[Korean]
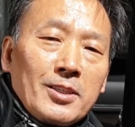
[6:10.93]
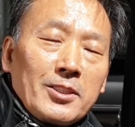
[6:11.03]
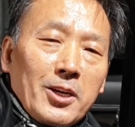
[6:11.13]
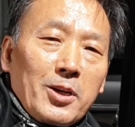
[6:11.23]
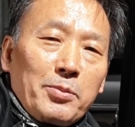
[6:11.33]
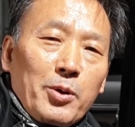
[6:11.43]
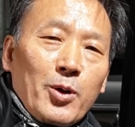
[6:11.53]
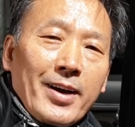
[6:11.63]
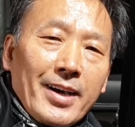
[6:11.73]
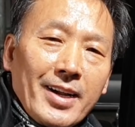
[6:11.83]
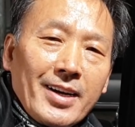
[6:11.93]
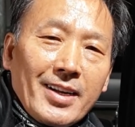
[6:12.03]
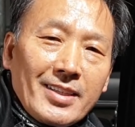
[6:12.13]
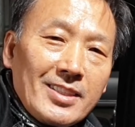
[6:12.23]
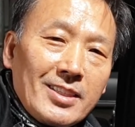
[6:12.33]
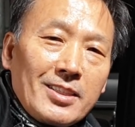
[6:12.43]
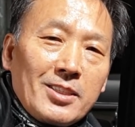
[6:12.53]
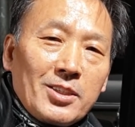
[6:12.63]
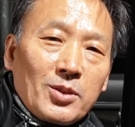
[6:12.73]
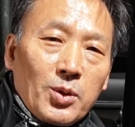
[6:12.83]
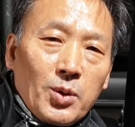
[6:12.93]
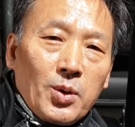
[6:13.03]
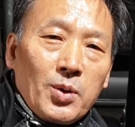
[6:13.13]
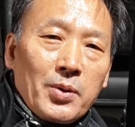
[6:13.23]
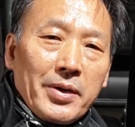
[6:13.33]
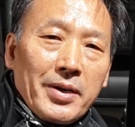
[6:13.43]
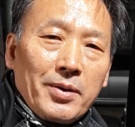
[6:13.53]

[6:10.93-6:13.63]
전라도말로 까락까락 찢어질 정도로 예,